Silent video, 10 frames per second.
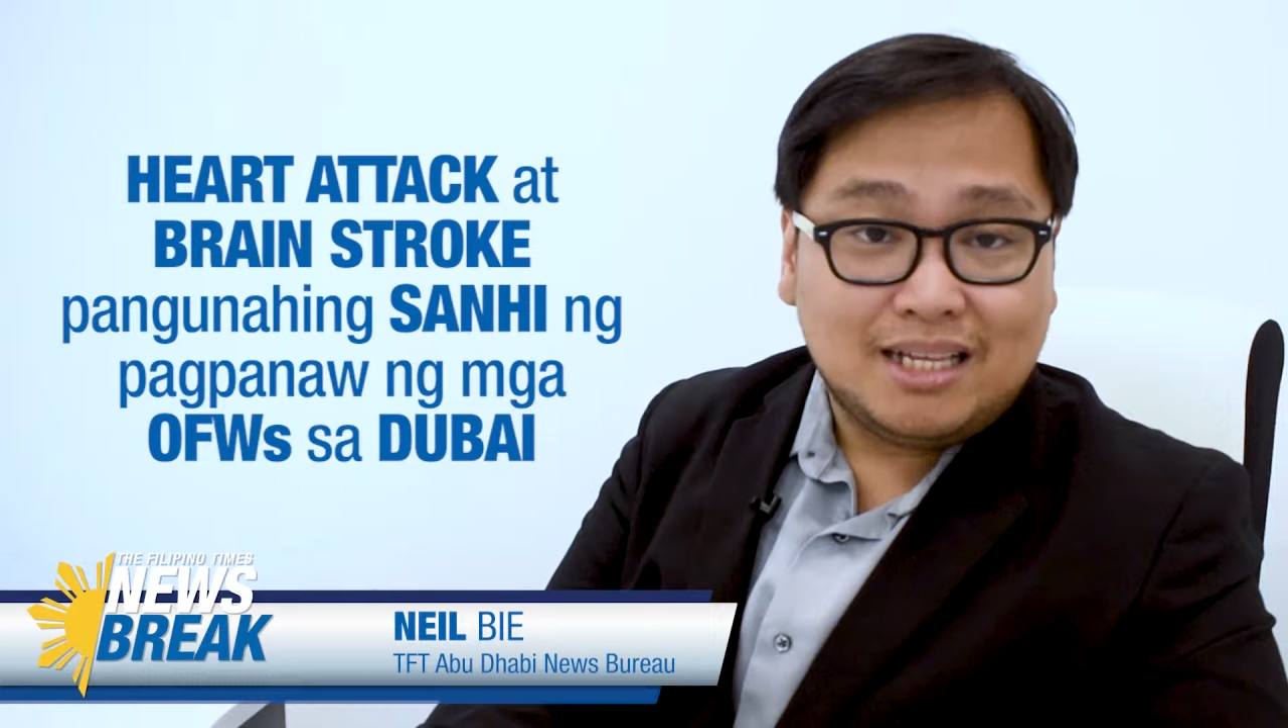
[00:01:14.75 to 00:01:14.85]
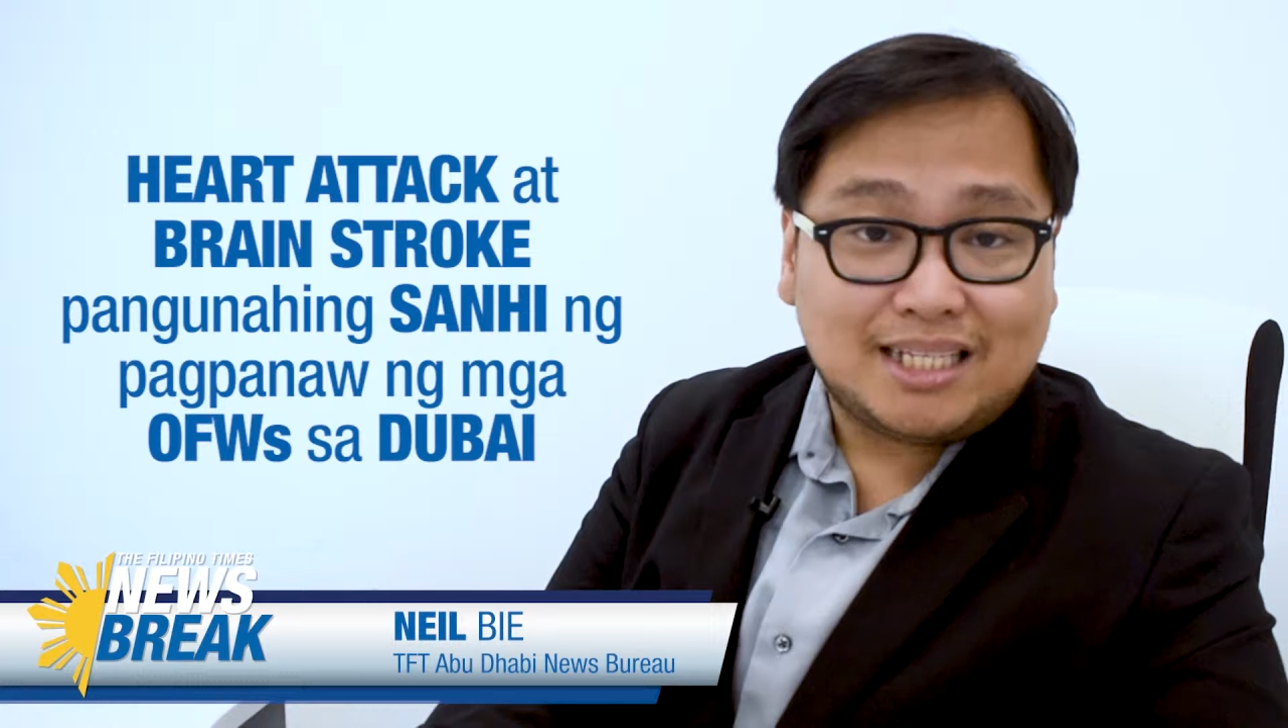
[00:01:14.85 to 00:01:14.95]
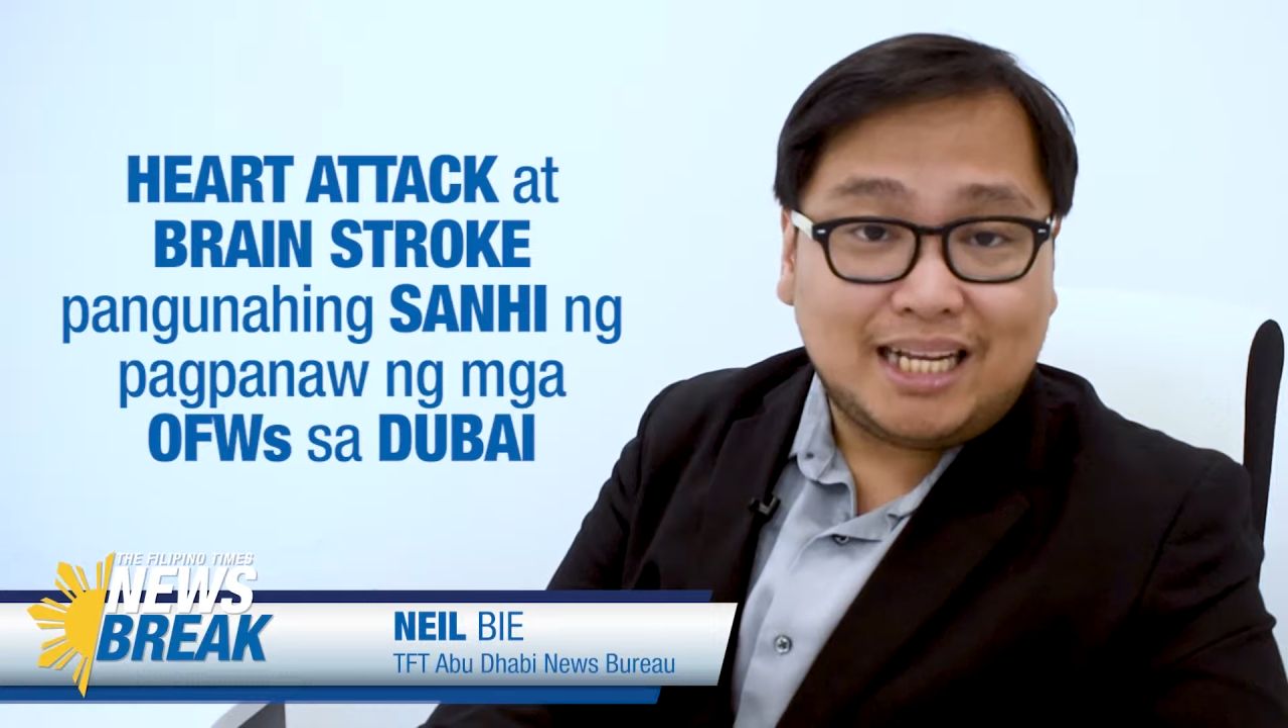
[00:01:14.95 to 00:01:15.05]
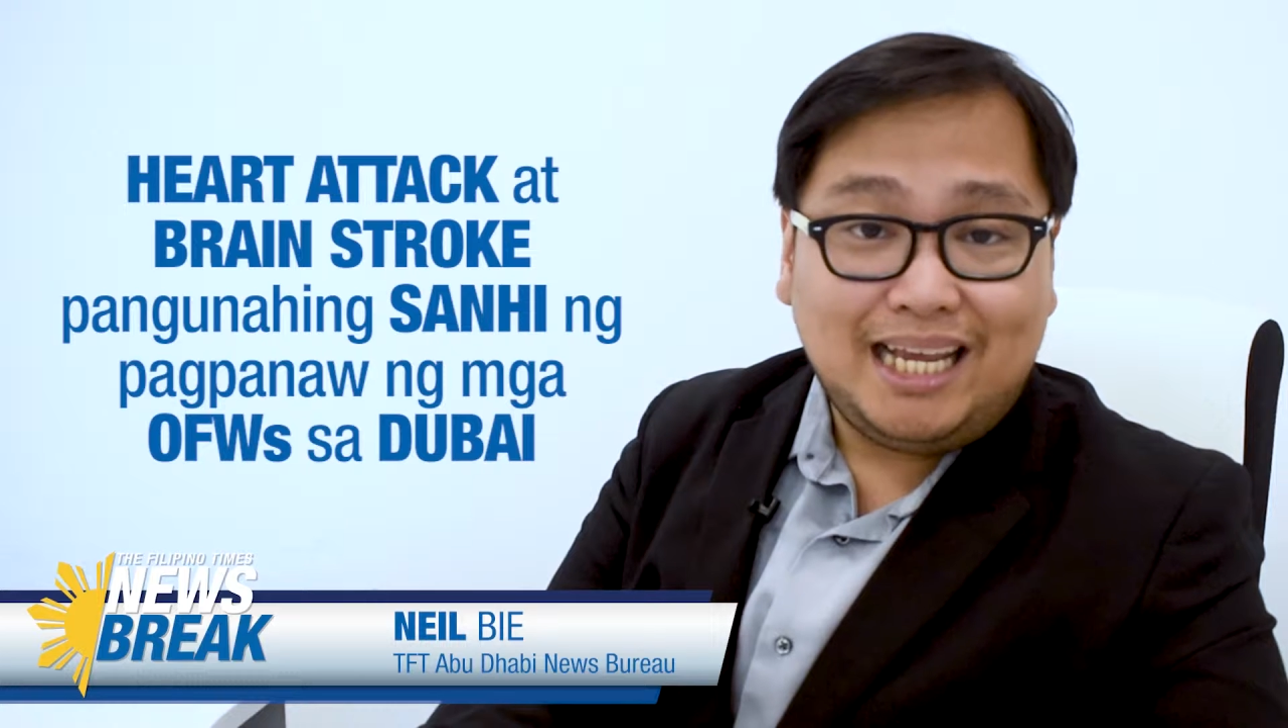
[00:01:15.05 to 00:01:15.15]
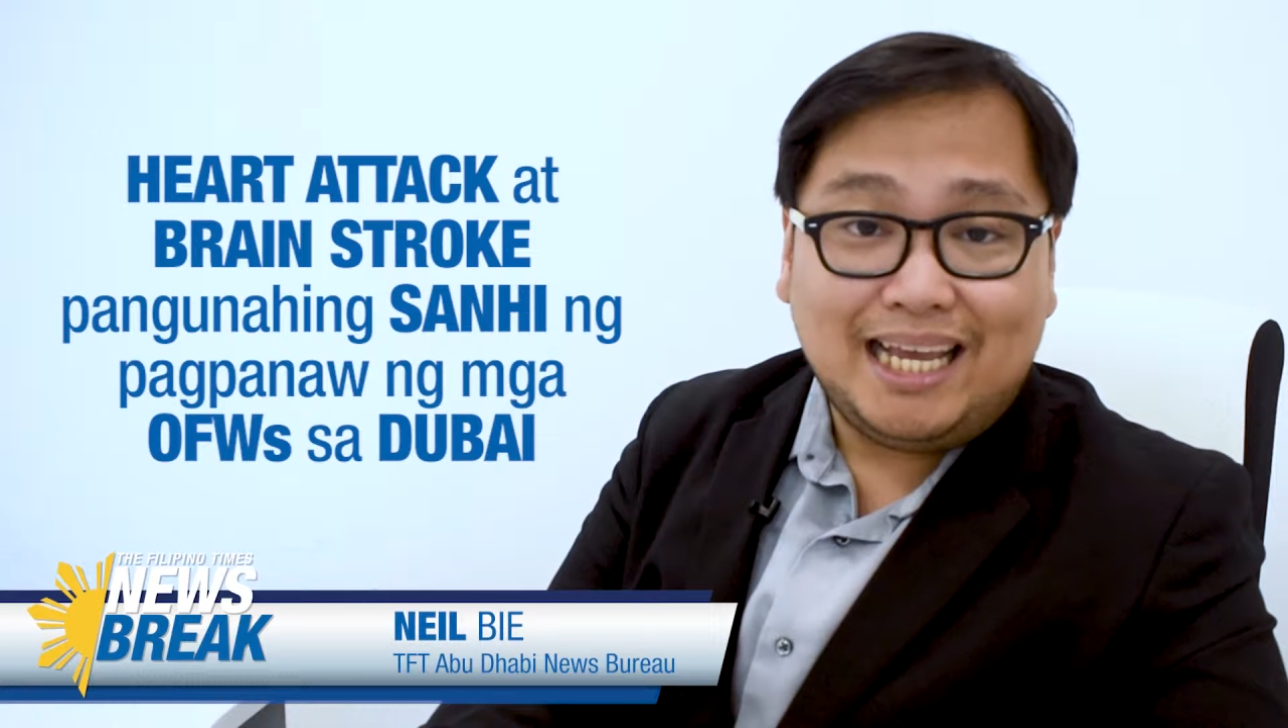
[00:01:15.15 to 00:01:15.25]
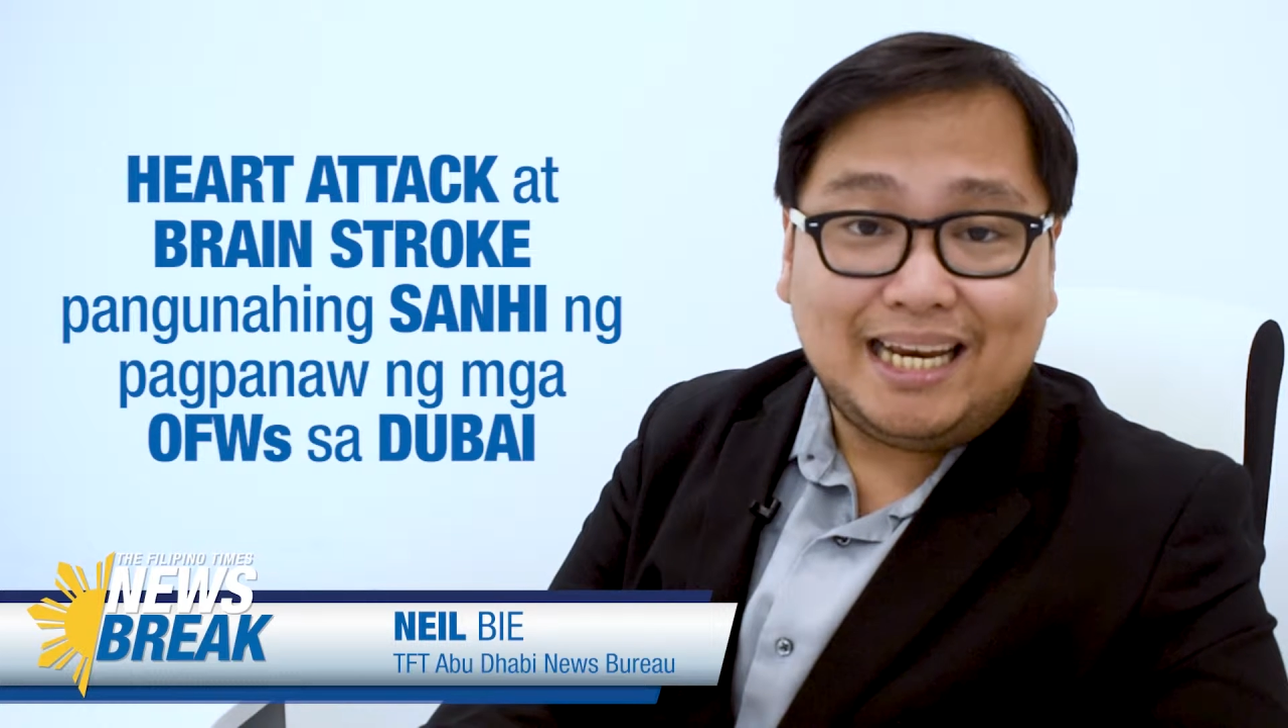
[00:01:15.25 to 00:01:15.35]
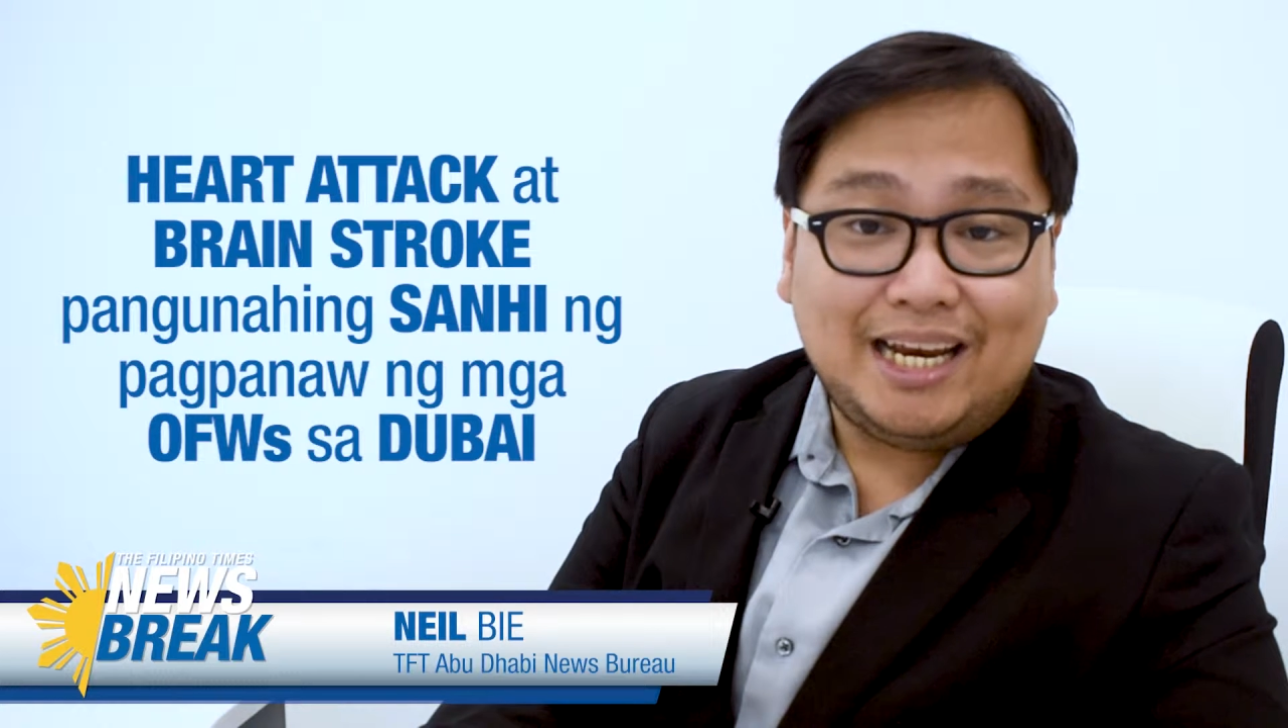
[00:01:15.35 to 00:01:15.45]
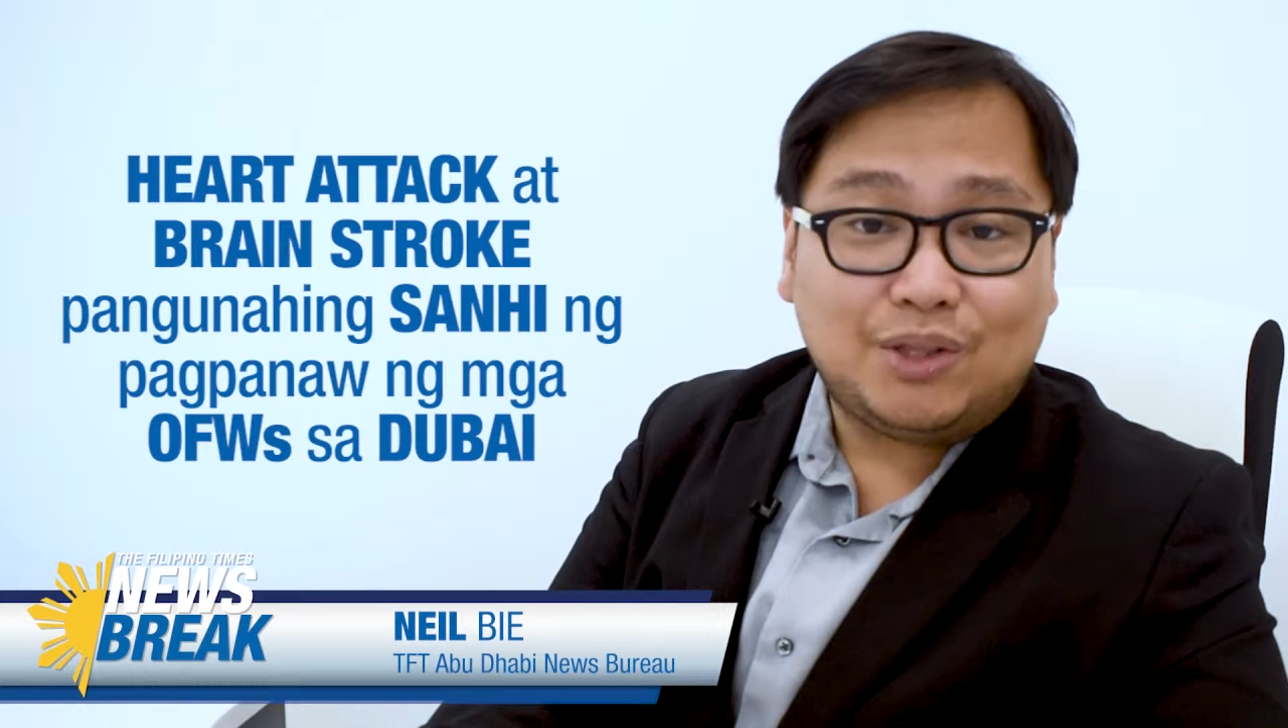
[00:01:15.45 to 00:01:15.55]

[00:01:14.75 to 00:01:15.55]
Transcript: Sanhirin